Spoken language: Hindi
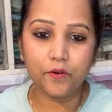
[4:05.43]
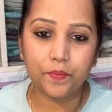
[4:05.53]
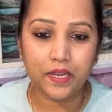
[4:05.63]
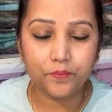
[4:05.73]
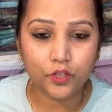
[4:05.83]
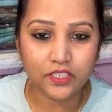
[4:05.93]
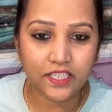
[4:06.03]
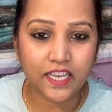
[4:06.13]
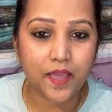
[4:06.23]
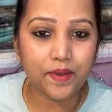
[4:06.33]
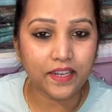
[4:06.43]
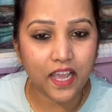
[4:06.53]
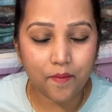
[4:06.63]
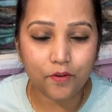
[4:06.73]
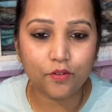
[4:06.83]
जो है वो पिन पोस्ट किया है
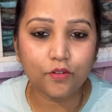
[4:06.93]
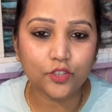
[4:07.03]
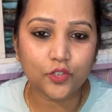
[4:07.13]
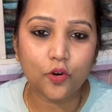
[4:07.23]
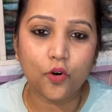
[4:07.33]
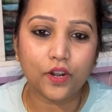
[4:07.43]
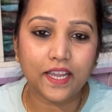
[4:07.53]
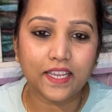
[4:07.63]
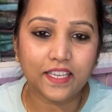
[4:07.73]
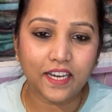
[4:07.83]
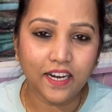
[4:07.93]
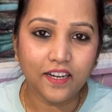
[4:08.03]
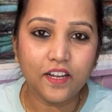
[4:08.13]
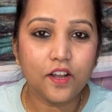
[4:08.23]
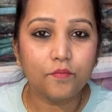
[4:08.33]
मैंने आप लोगों को शो हो रहा है क्या
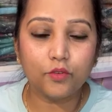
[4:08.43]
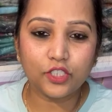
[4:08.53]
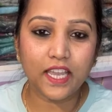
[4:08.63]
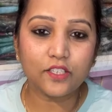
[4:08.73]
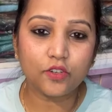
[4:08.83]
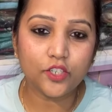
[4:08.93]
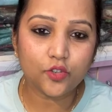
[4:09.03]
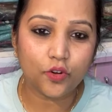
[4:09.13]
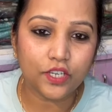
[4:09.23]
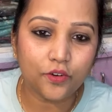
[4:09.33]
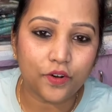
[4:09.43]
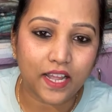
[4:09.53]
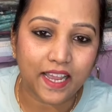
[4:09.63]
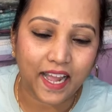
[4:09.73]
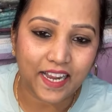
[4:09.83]
मुझे एक्चुअली शो नहीं हो
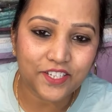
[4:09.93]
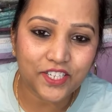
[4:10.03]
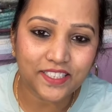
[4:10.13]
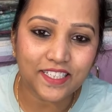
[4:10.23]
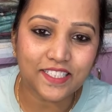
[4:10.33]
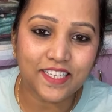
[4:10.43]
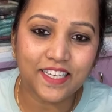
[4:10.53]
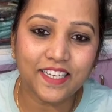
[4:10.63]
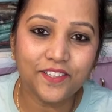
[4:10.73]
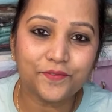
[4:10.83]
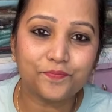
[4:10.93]
रहा है हाय शीतल जी